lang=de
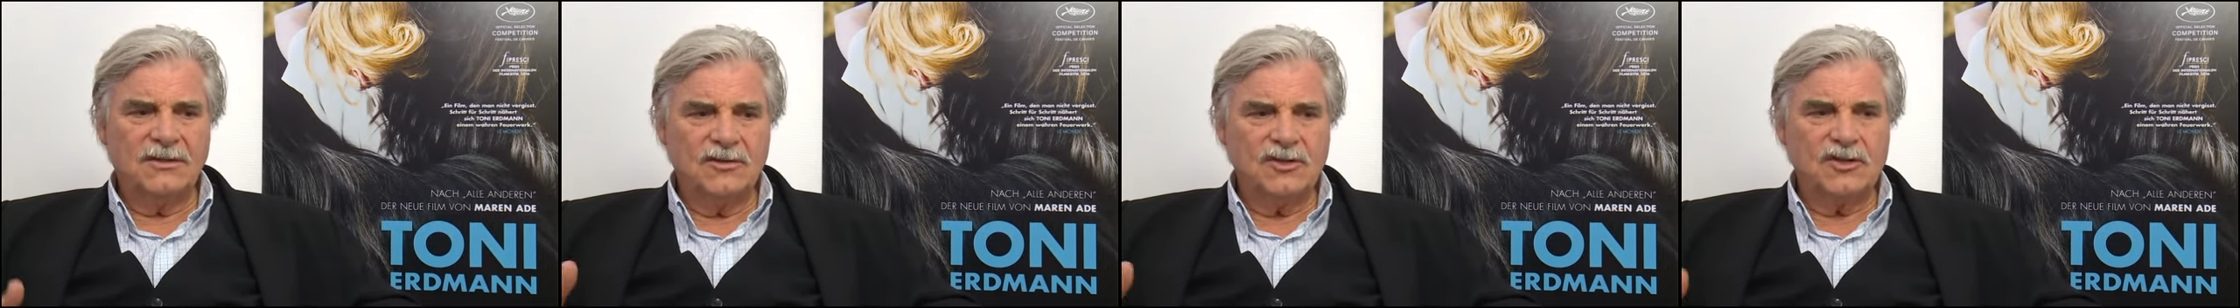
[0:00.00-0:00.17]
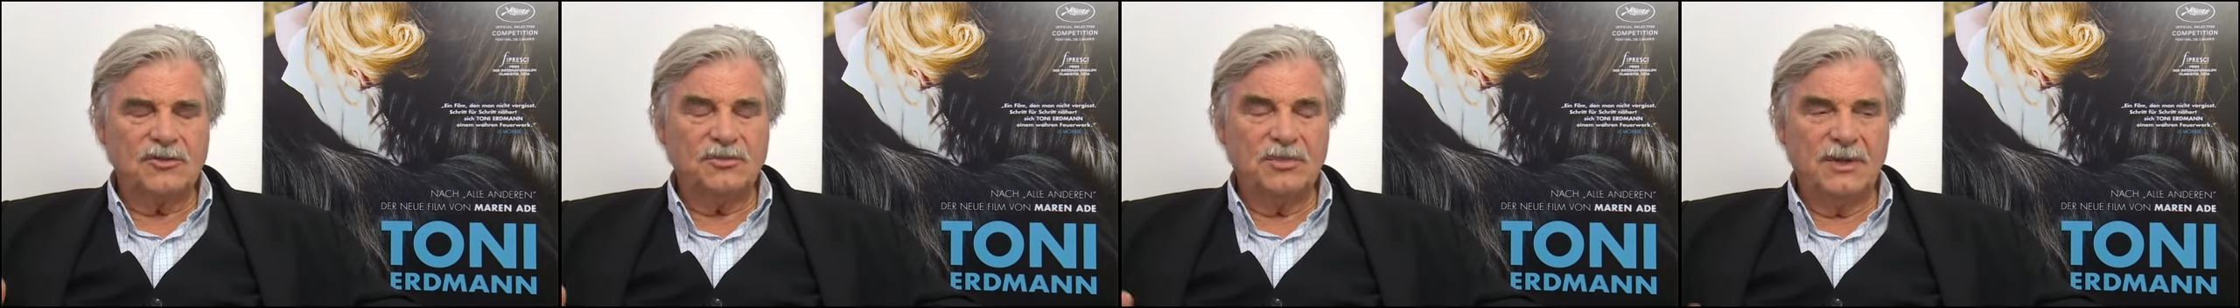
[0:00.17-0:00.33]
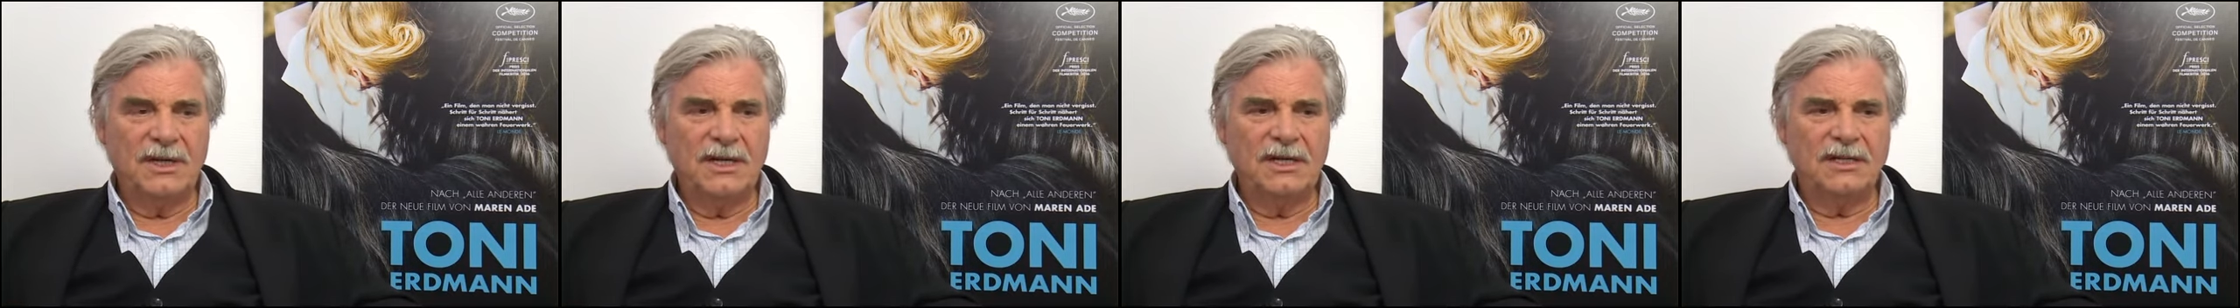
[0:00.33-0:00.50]
und
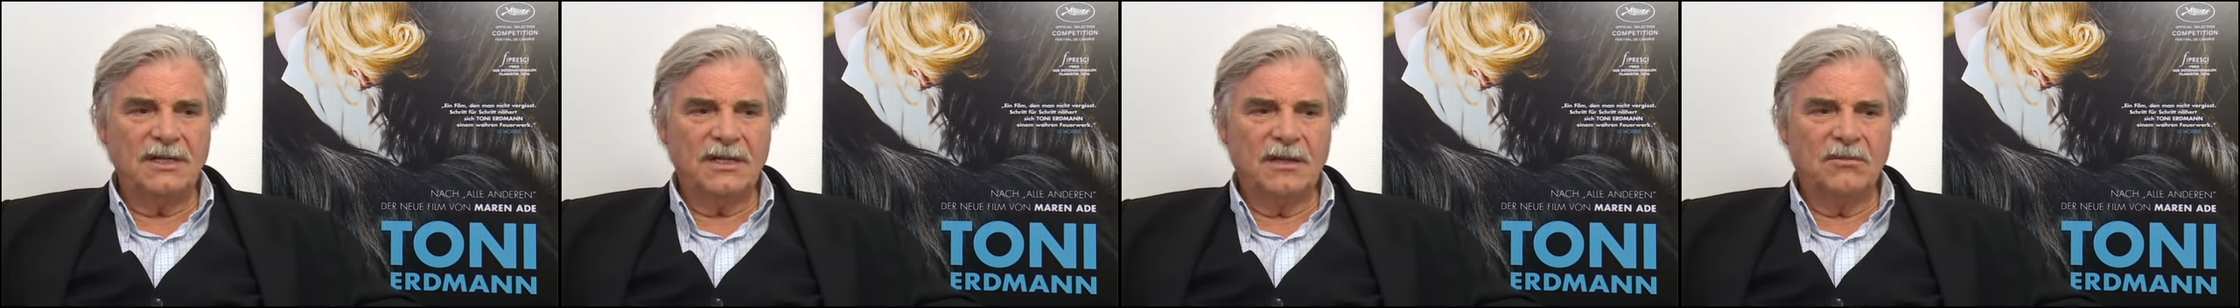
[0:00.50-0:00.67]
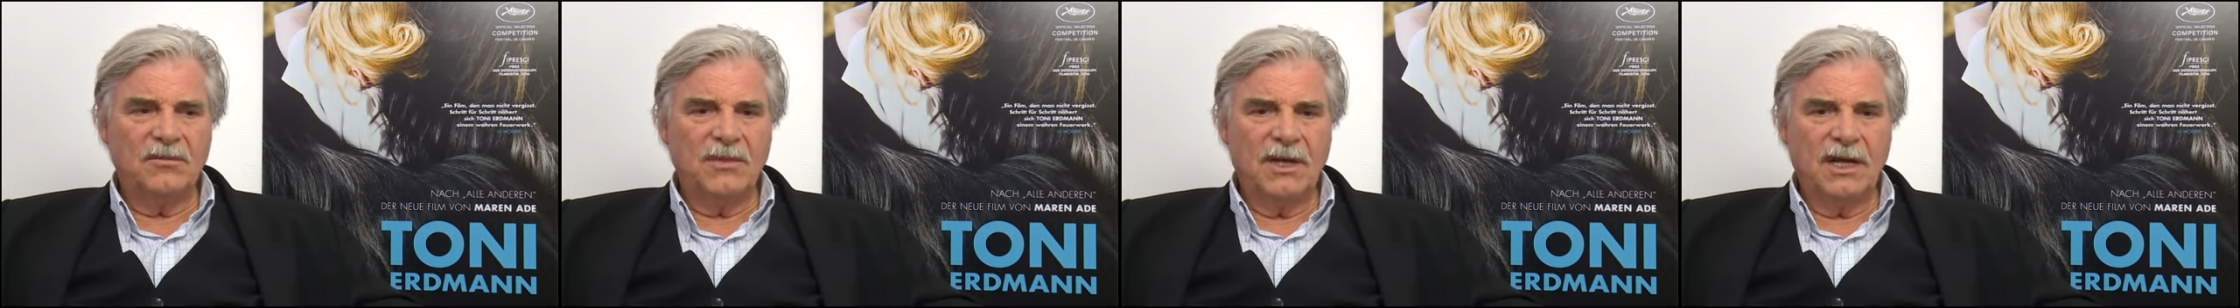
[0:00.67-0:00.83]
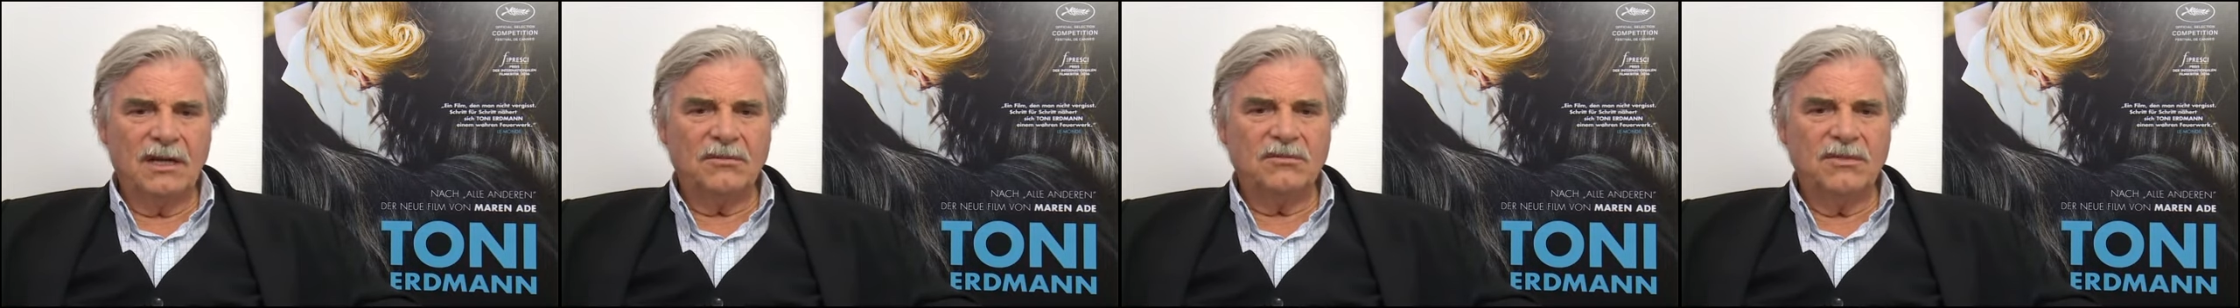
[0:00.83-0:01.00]
spielt, dann
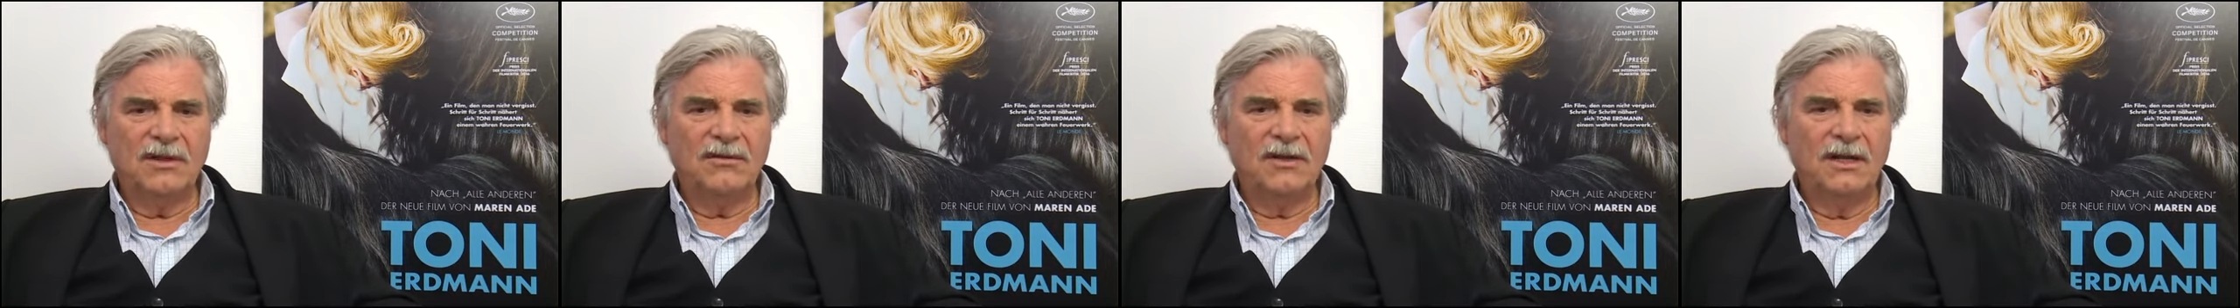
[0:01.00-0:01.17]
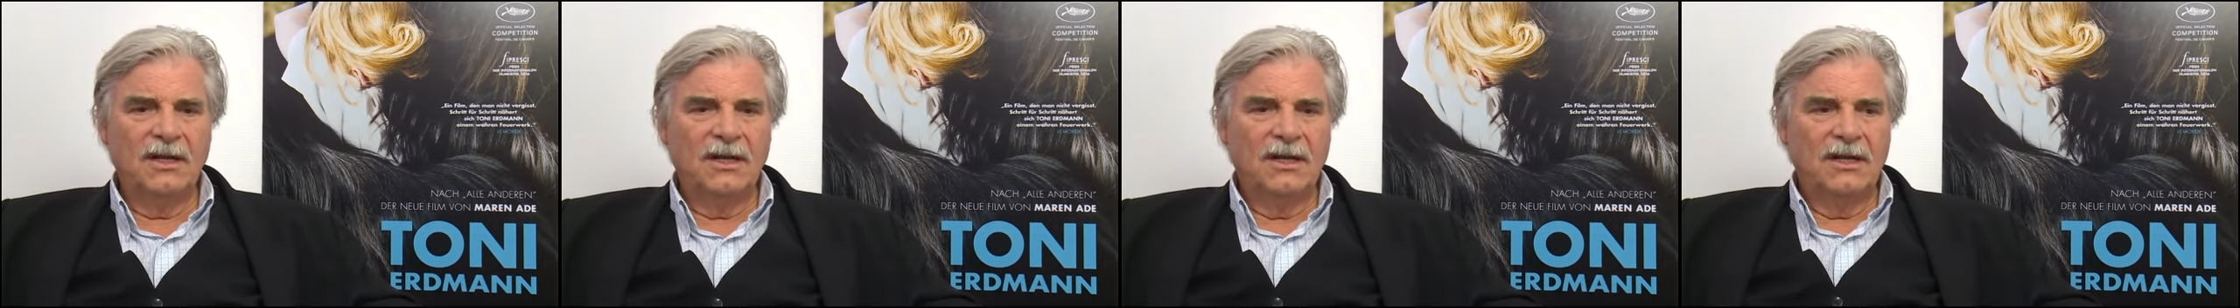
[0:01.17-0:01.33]
merkt man,